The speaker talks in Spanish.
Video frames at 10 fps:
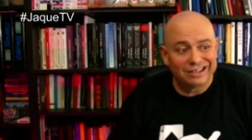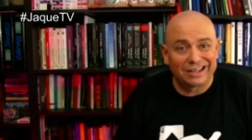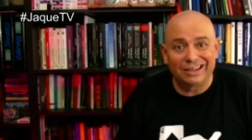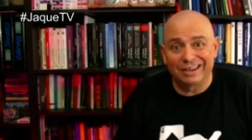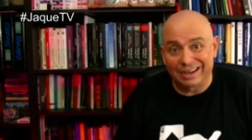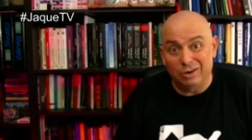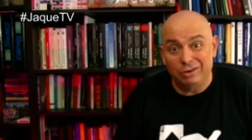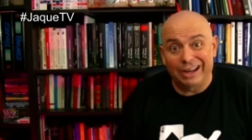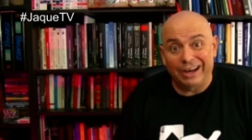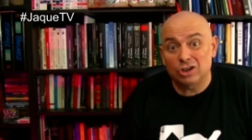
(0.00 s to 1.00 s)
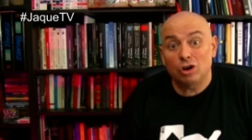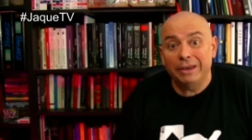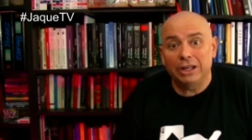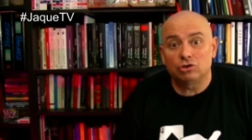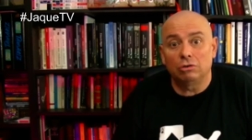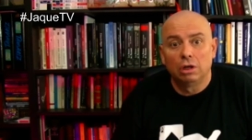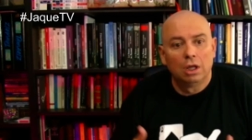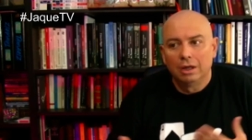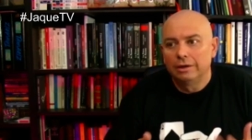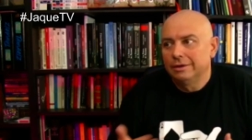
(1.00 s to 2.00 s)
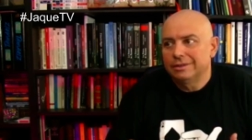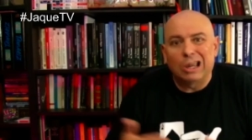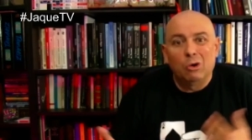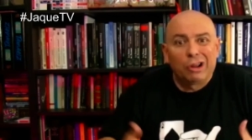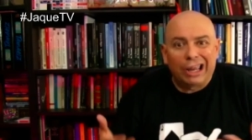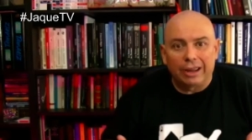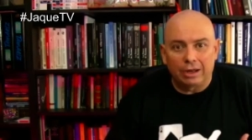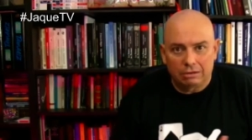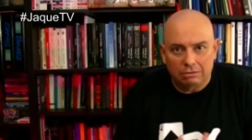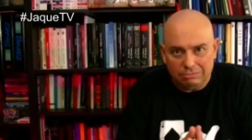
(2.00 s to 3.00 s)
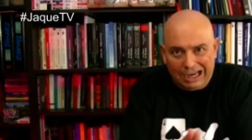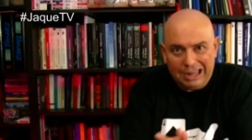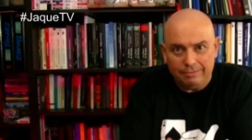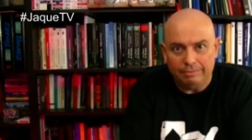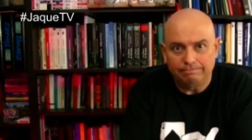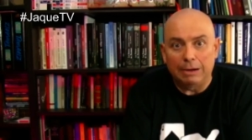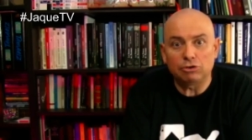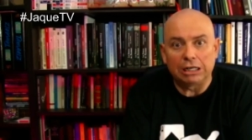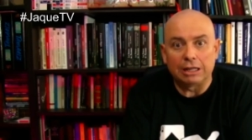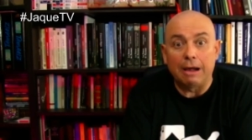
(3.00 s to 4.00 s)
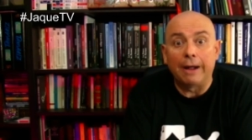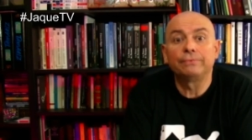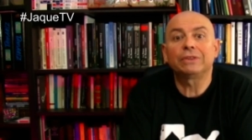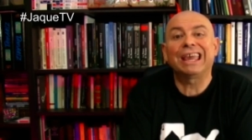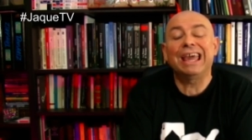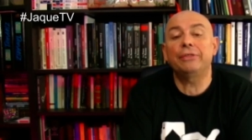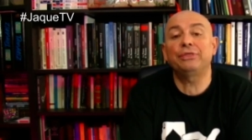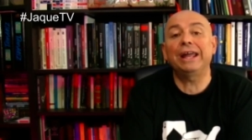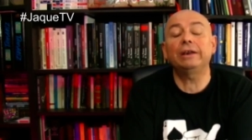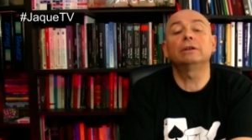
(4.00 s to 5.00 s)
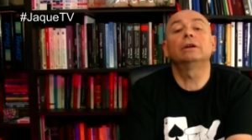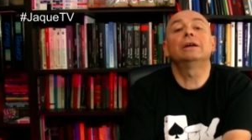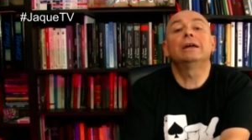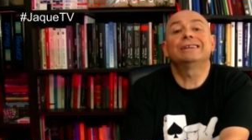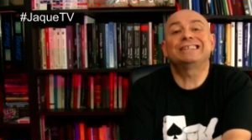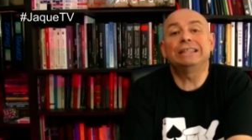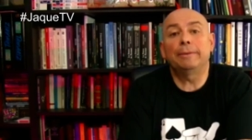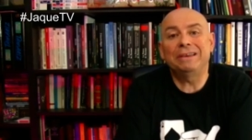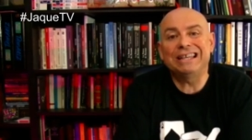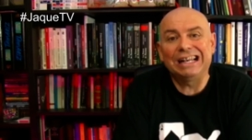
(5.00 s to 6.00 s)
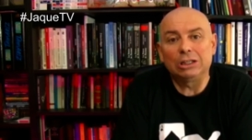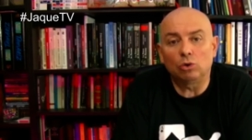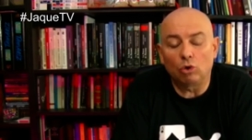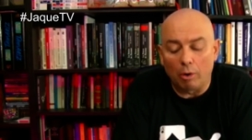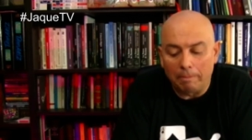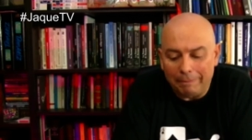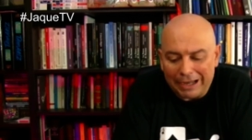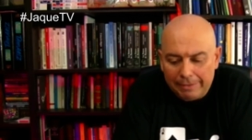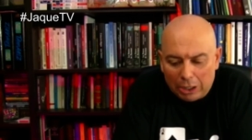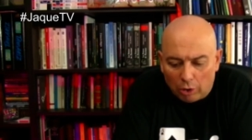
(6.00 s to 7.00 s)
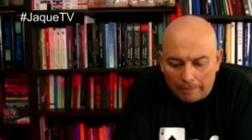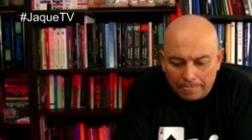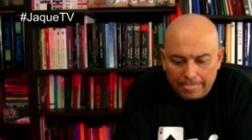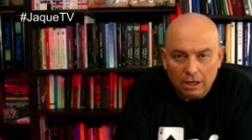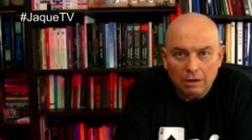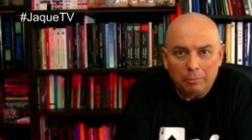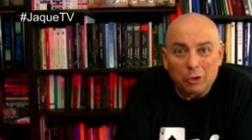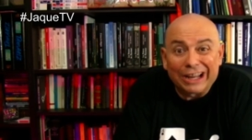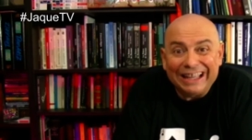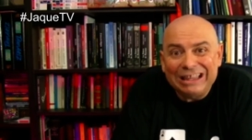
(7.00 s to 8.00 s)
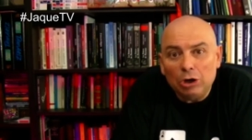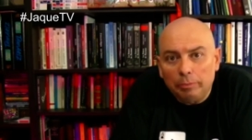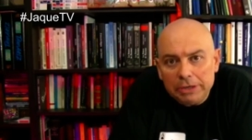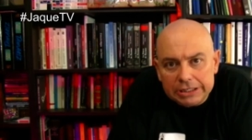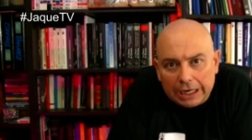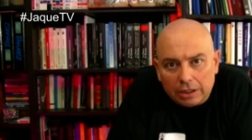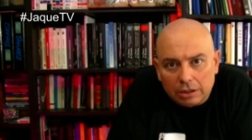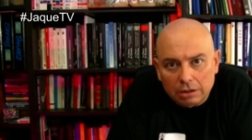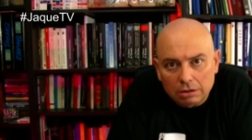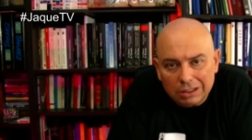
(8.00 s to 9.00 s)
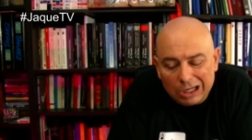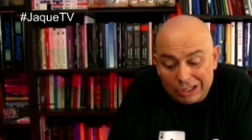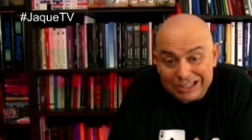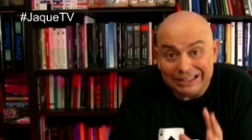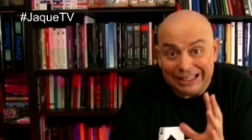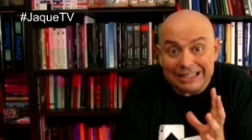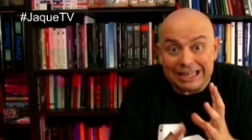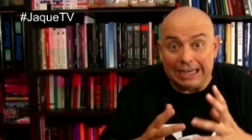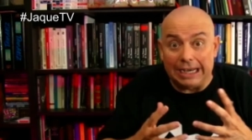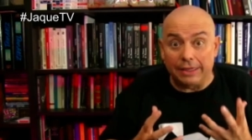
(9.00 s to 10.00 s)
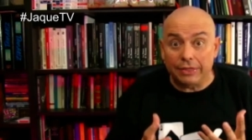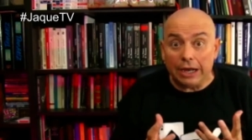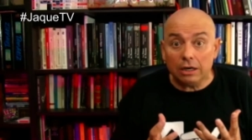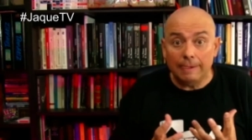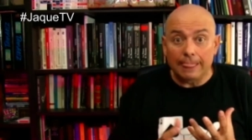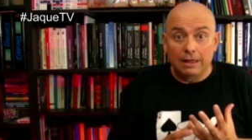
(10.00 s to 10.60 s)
es que, claro, hay que resolver eso. Es que urge, ¿vale? Vamos al tema. ¿Qué hacer si te pillan el truco? Primero, ¿por qué te lo pillan? Claro, es que tienes que analizar